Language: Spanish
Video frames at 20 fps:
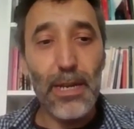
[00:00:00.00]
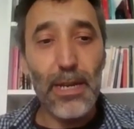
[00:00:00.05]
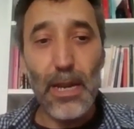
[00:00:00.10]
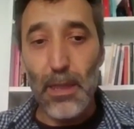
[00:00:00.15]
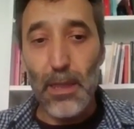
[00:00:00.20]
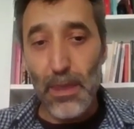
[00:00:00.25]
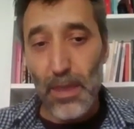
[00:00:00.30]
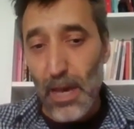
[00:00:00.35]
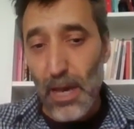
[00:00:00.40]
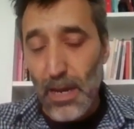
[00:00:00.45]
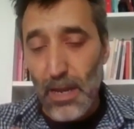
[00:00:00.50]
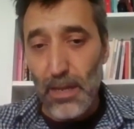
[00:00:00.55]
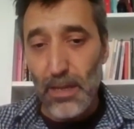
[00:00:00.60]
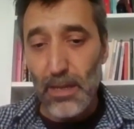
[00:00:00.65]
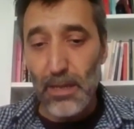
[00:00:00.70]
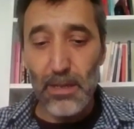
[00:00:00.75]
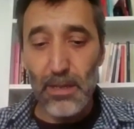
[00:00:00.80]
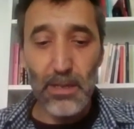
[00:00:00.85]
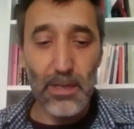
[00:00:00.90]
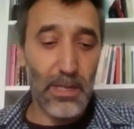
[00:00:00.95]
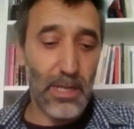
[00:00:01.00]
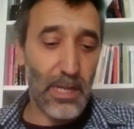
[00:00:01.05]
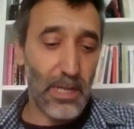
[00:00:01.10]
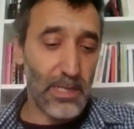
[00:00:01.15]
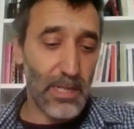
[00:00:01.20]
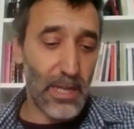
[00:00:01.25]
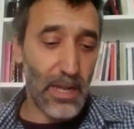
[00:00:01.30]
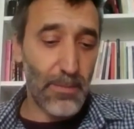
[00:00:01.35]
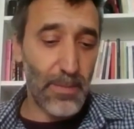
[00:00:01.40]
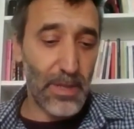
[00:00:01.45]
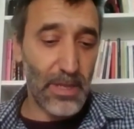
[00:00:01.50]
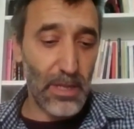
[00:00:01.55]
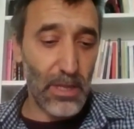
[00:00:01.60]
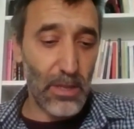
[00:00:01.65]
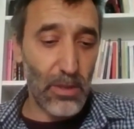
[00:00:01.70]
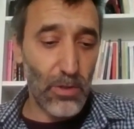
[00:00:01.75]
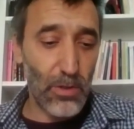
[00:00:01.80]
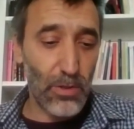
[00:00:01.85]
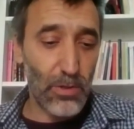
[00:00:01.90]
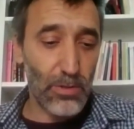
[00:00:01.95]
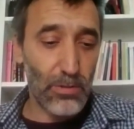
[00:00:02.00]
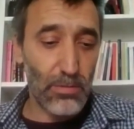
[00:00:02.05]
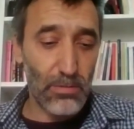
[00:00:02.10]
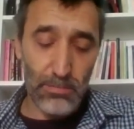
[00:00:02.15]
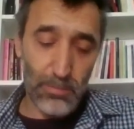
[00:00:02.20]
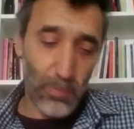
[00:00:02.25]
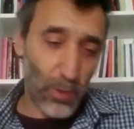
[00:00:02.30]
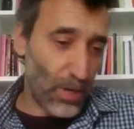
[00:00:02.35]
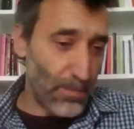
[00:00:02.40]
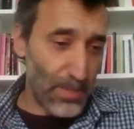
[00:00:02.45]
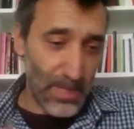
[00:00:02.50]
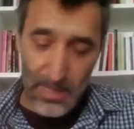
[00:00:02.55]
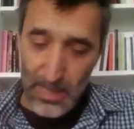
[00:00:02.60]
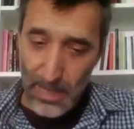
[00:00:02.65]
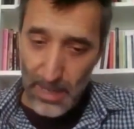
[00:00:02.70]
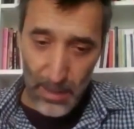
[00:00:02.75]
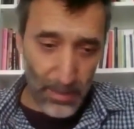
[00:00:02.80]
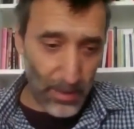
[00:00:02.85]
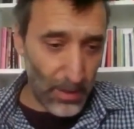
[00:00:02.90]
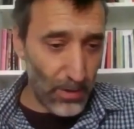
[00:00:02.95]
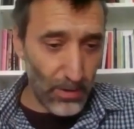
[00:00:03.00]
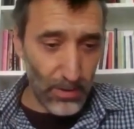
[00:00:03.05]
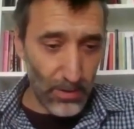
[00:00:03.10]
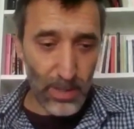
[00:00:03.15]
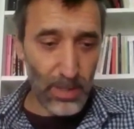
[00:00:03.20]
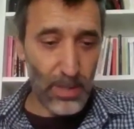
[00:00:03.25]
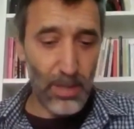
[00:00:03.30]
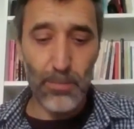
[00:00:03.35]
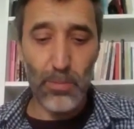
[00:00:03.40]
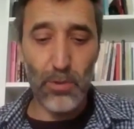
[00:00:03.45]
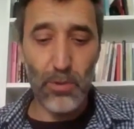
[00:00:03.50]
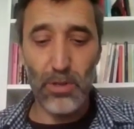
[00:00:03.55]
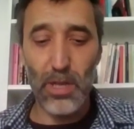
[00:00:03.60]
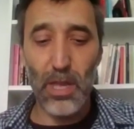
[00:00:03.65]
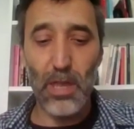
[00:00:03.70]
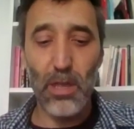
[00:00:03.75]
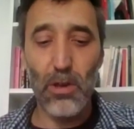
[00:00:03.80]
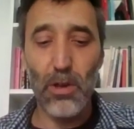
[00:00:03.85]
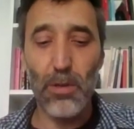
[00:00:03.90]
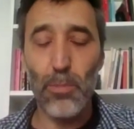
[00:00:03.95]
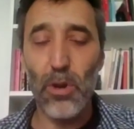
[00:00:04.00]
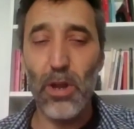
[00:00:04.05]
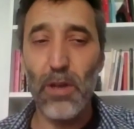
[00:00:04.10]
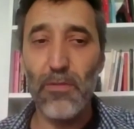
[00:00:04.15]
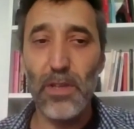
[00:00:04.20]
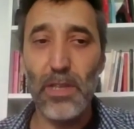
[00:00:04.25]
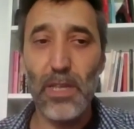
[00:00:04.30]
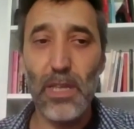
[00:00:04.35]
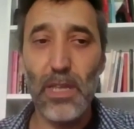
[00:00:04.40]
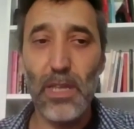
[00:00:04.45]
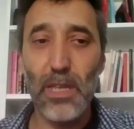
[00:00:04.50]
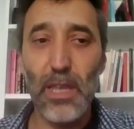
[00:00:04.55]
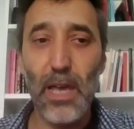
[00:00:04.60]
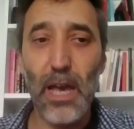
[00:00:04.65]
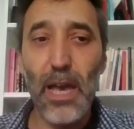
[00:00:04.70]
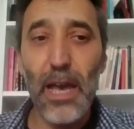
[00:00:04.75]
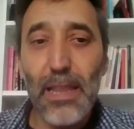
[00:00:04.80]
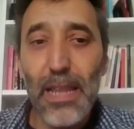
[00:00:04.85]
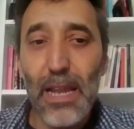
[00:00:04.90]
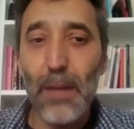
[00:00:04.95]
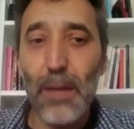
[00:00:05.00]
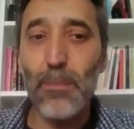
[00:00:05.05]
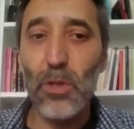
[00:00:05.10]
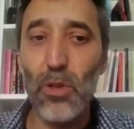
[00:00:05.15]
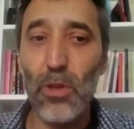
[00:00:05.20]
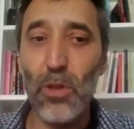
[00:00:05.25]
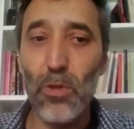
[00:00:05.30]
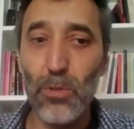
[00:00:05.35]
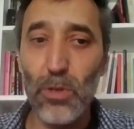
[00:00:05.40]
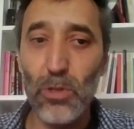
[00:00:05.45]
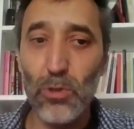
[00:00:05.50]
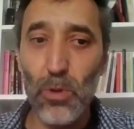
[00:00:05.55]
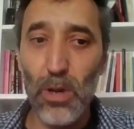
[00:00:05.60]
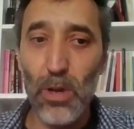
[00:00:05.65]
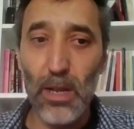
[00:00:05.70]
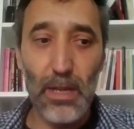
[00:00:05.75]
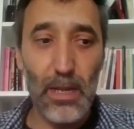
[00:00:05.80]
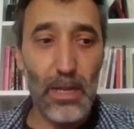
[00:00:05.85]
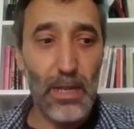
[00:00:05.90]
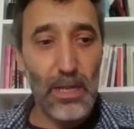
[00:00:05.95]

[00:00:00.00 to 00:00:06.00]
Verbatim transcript: realizar y, estar metido por investigación y por ya digo y por afinidades en el ámbito audiovisual.